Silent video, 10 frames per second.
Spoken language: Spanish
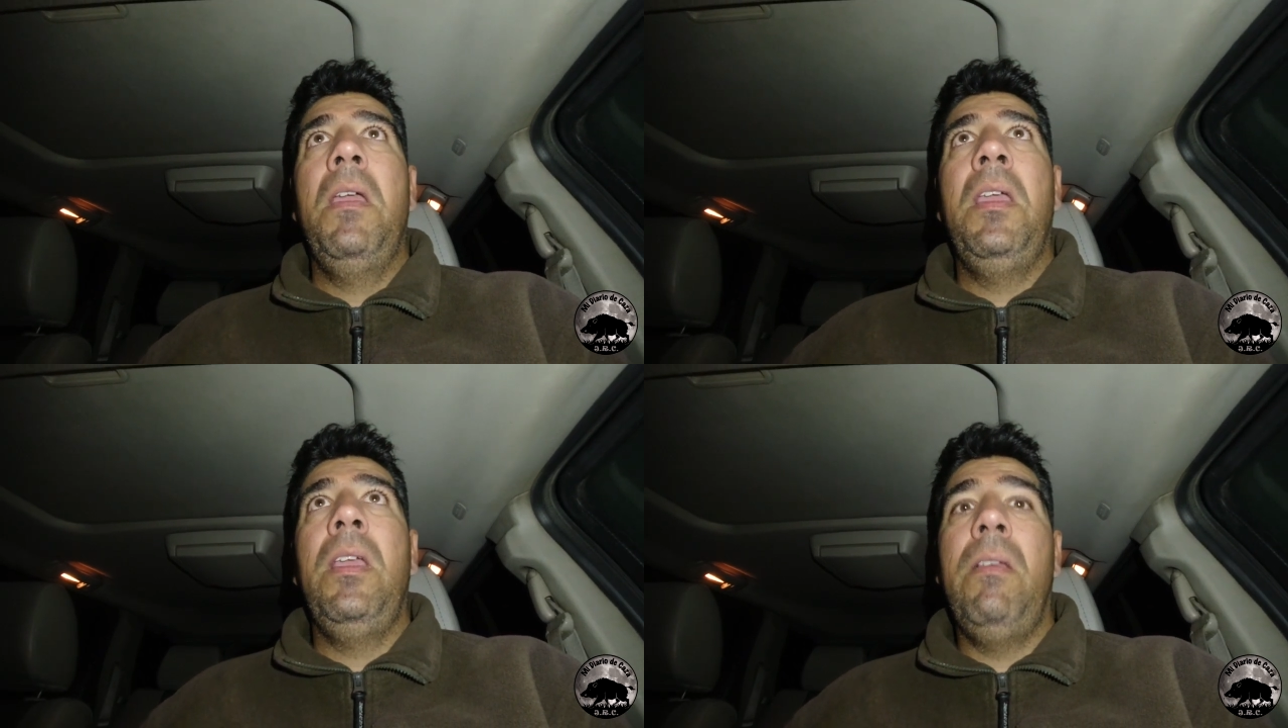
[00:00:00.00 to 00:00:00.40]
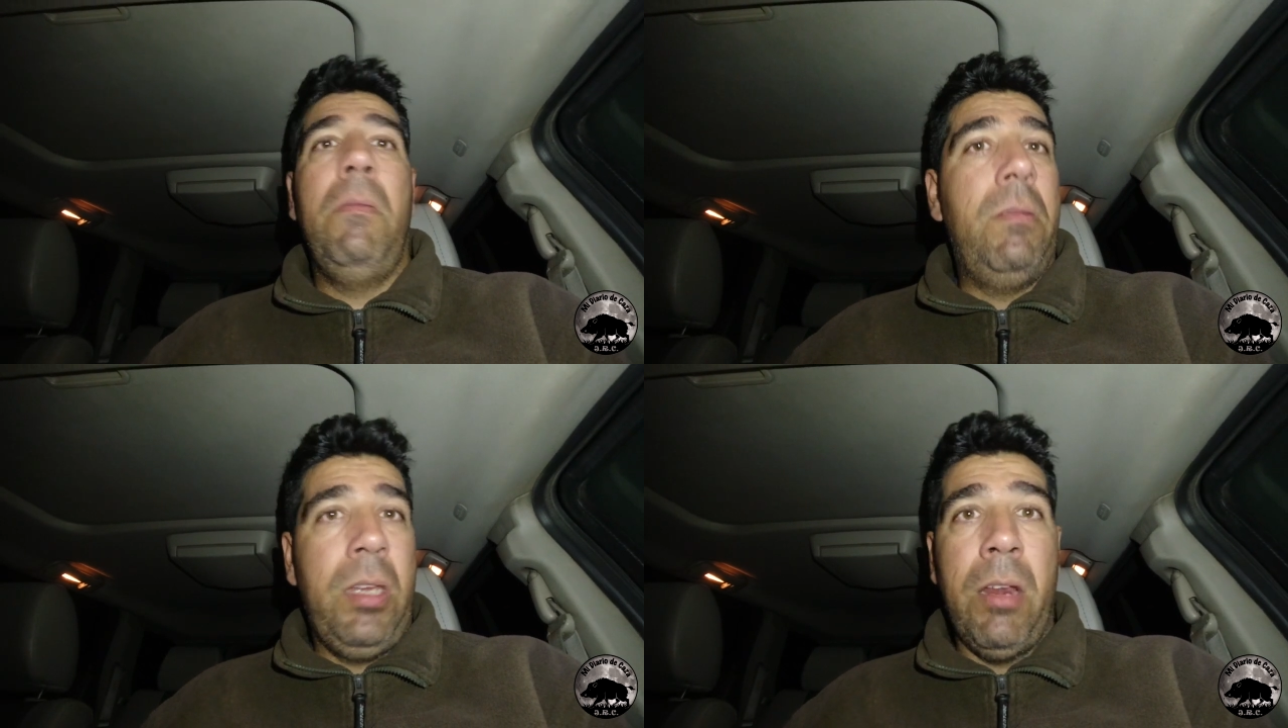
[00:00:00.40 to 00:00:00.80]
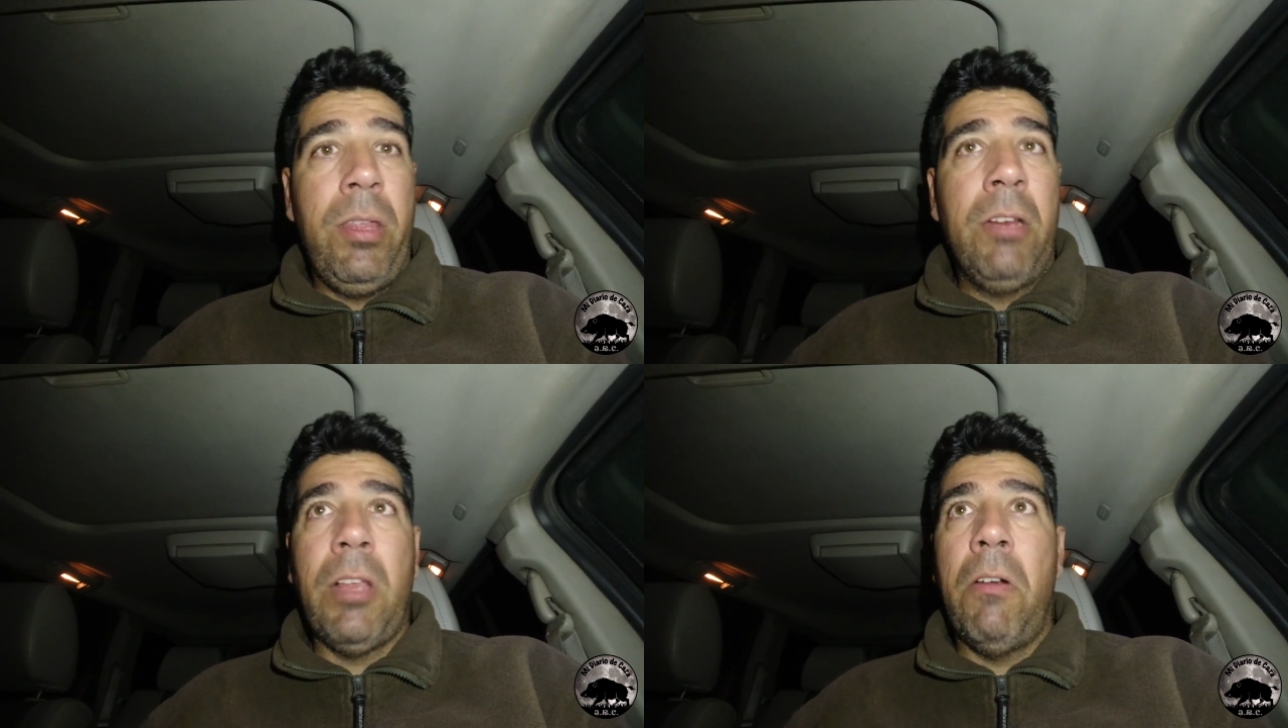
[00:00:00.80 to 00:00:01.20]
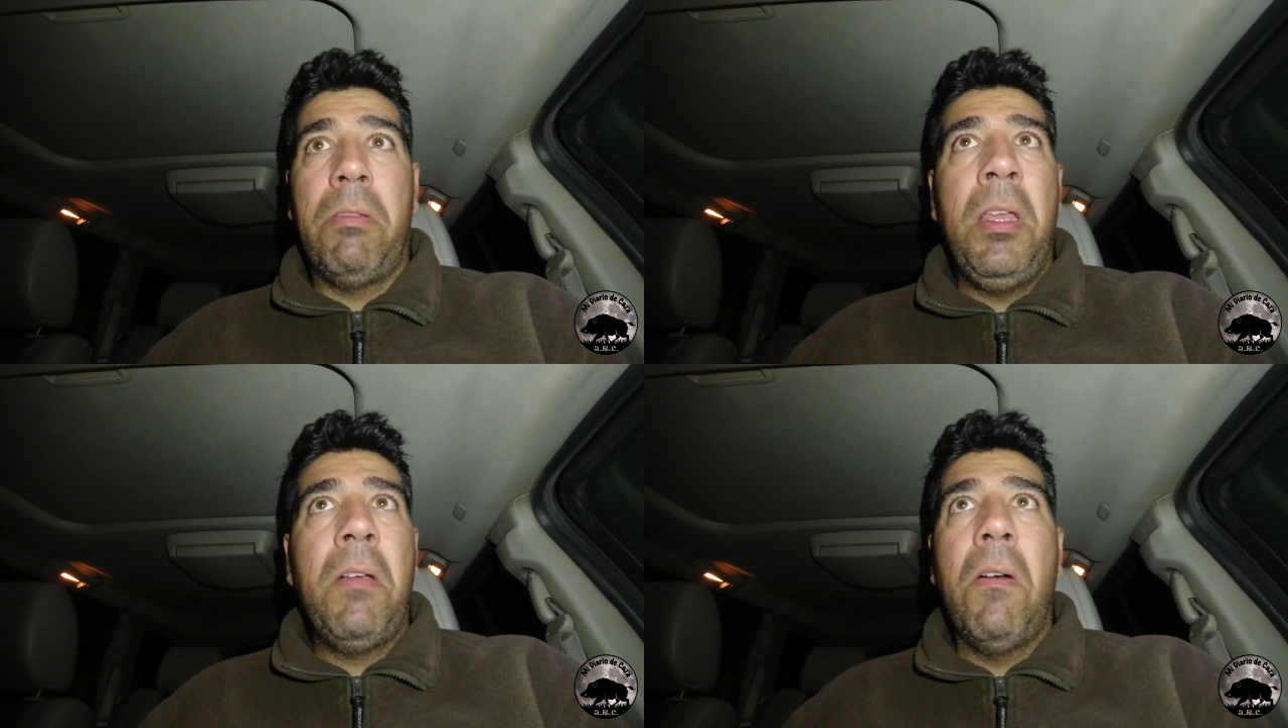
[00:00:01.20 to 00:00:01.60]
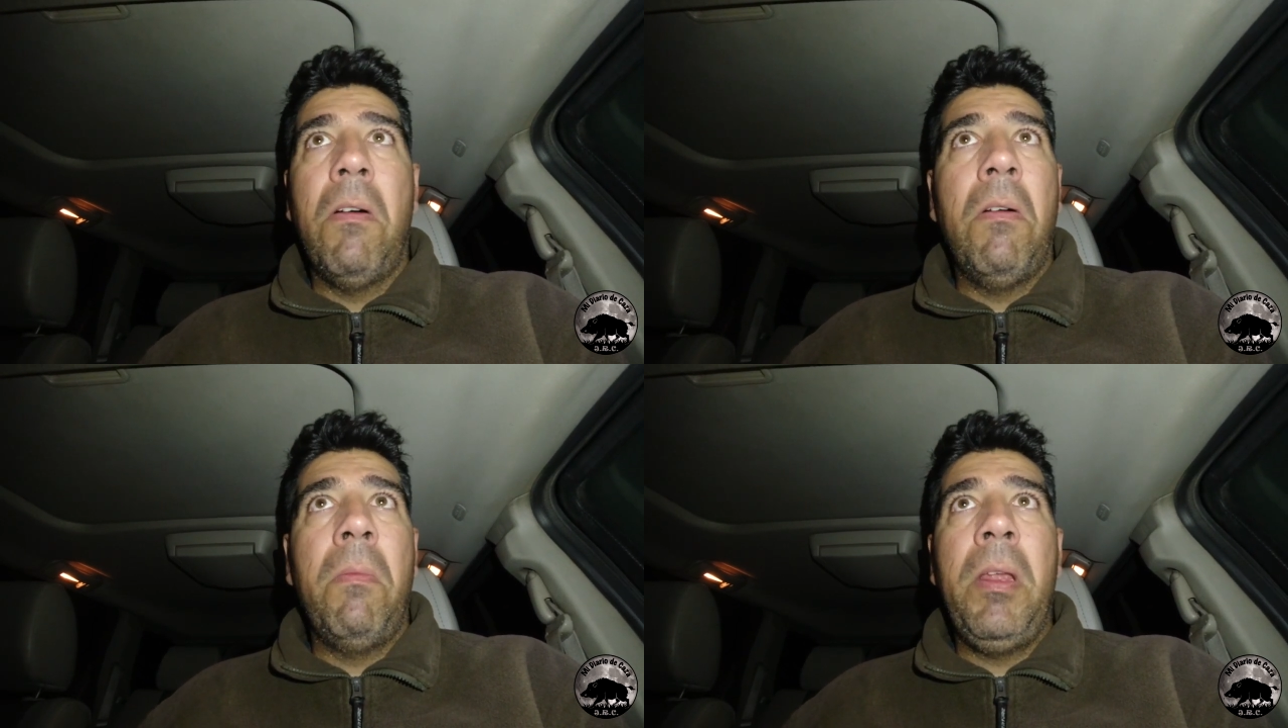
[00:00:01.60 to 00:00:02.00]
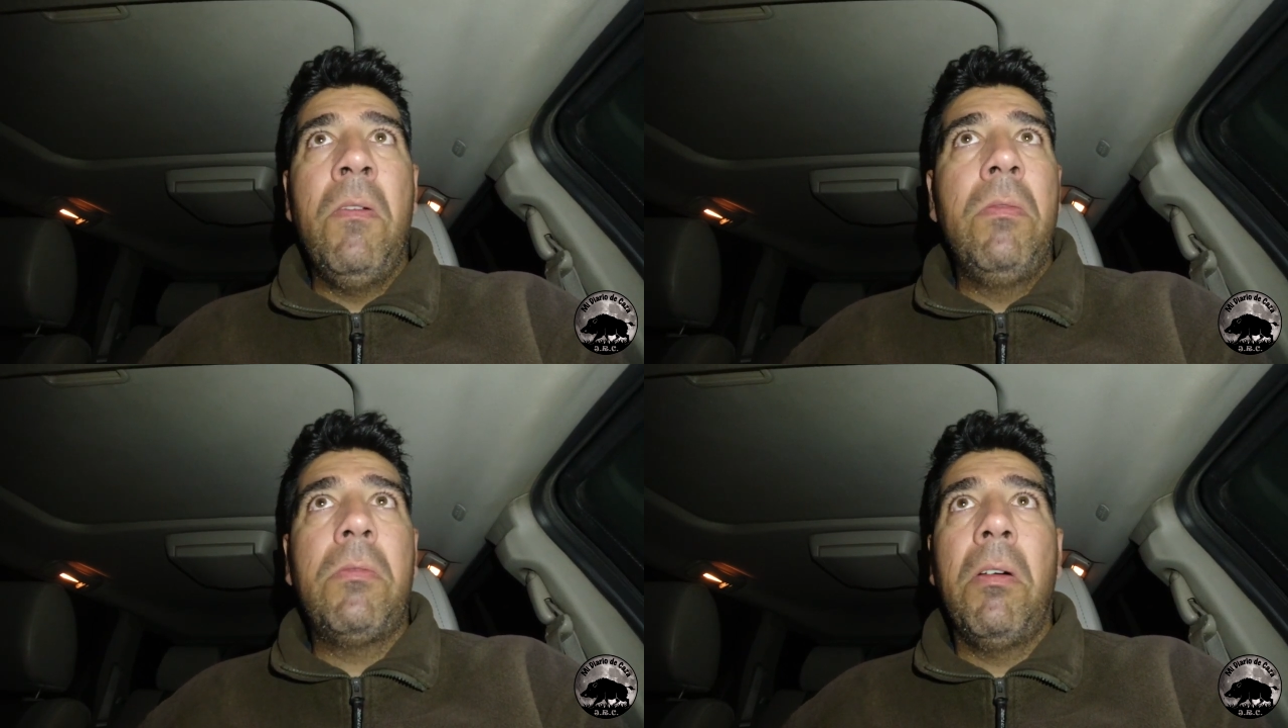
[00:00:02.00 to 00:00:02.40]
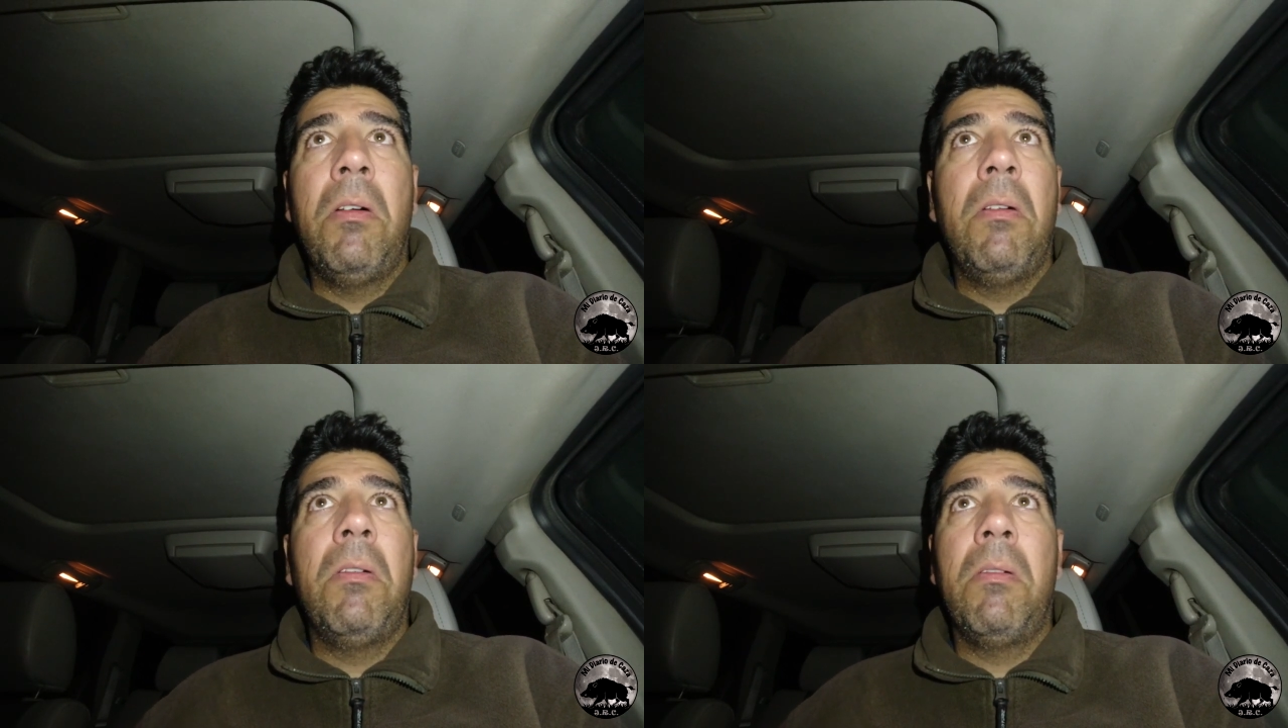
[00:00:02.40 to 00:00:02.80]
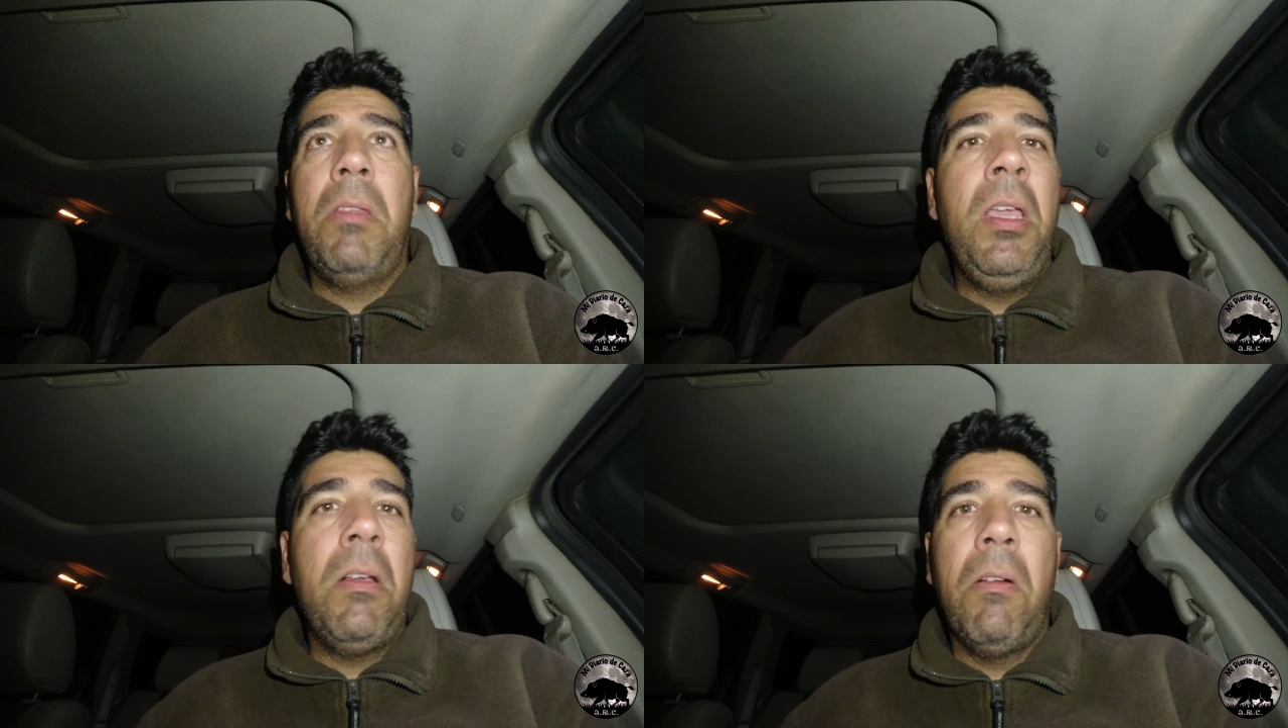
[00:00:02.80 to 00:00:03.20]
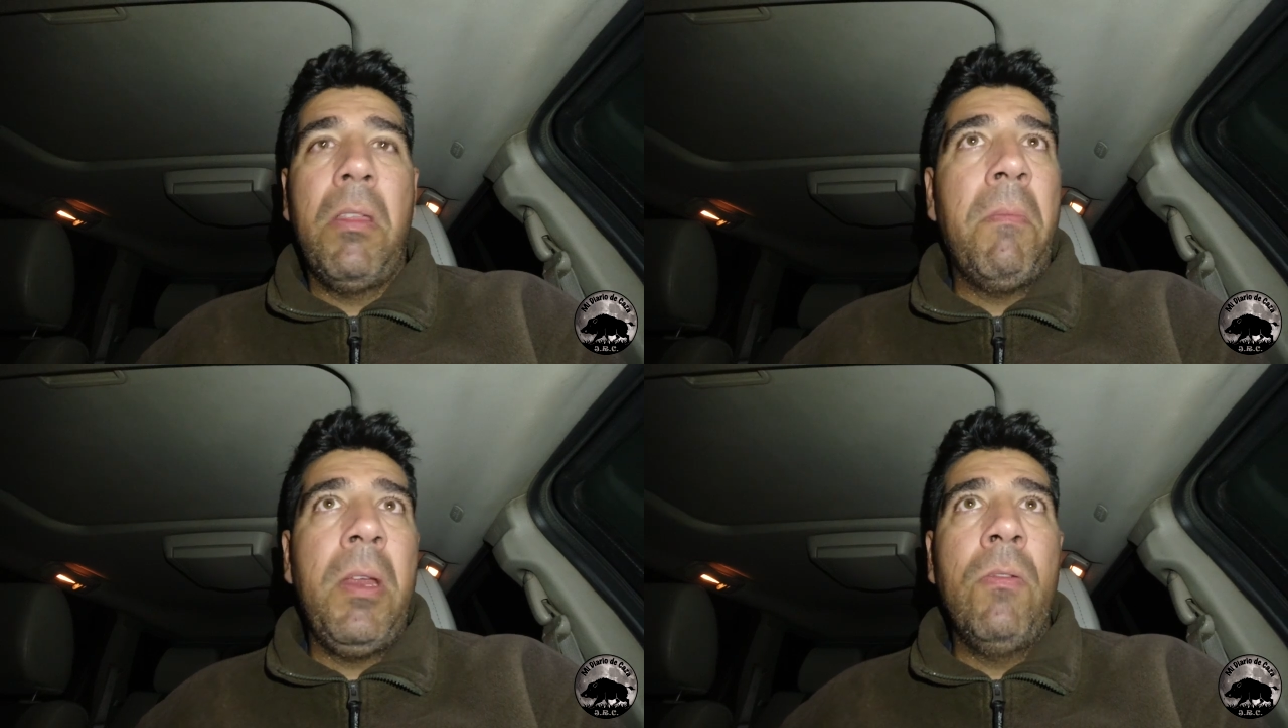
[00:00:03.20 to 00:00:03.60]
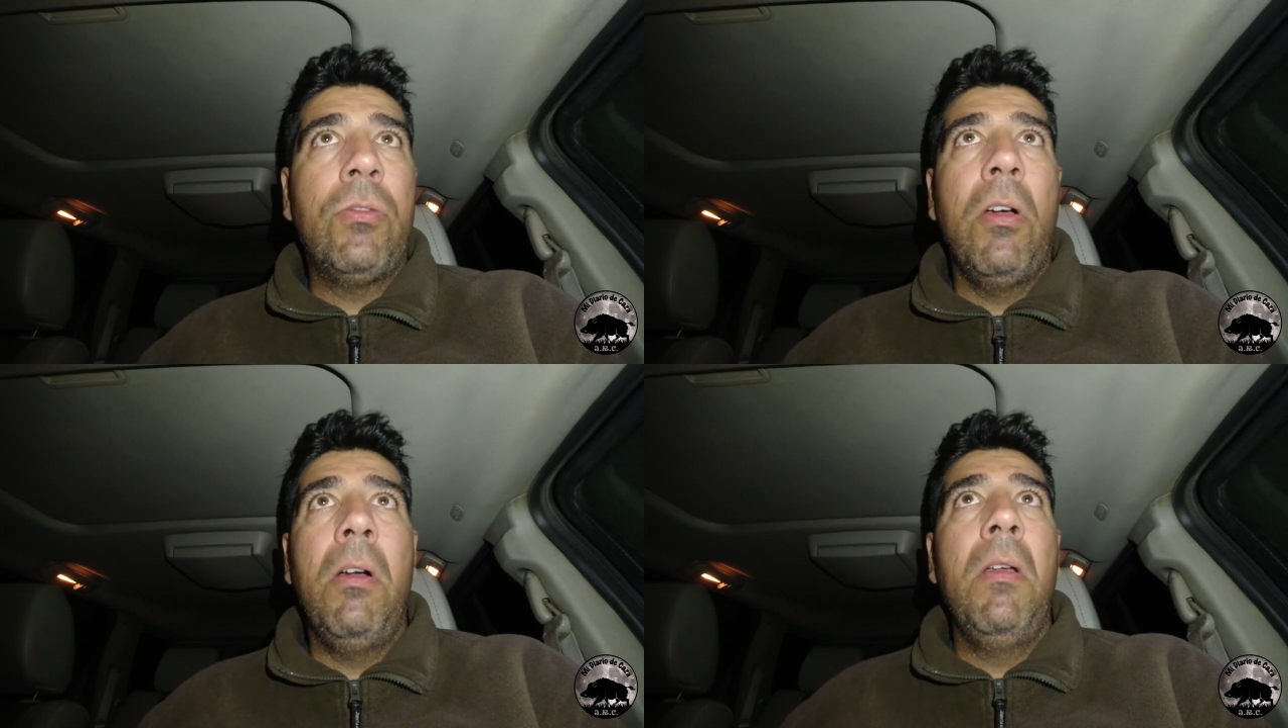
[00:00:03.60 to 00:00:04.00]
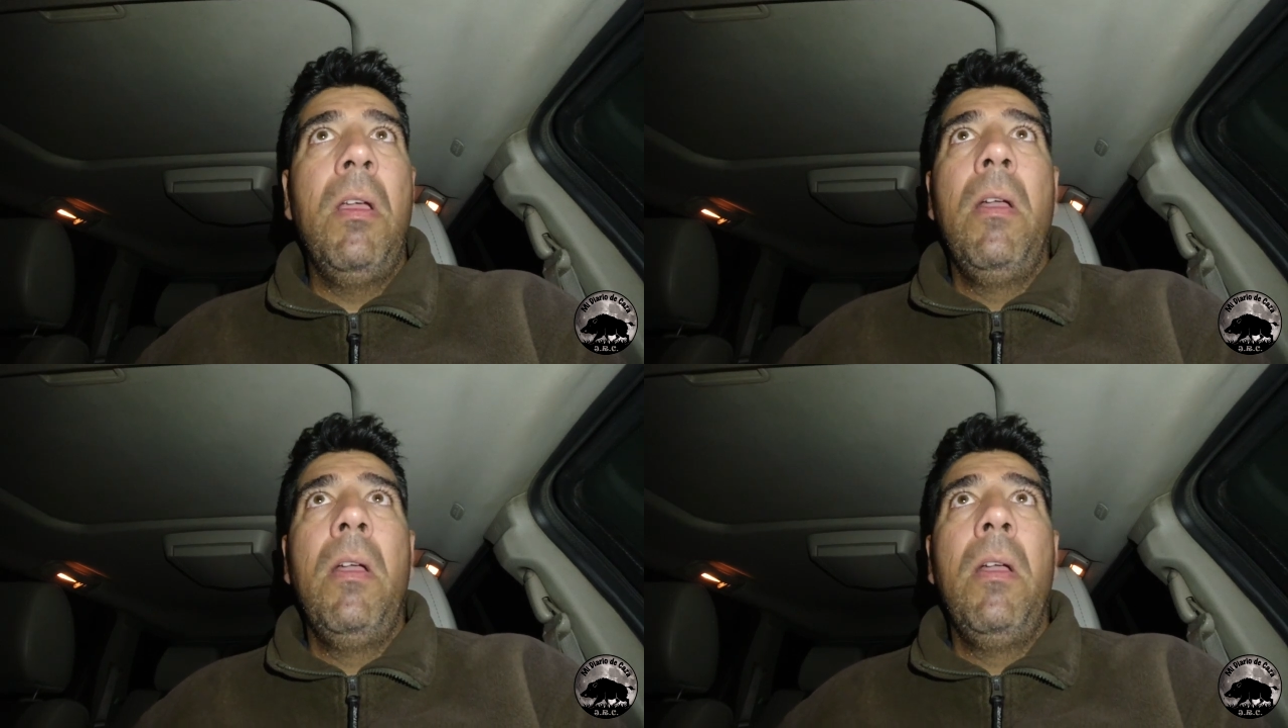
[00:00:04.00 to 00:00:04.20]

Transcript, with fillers: Y si es cierto, a los cinco minutos, cinco o diez minutos,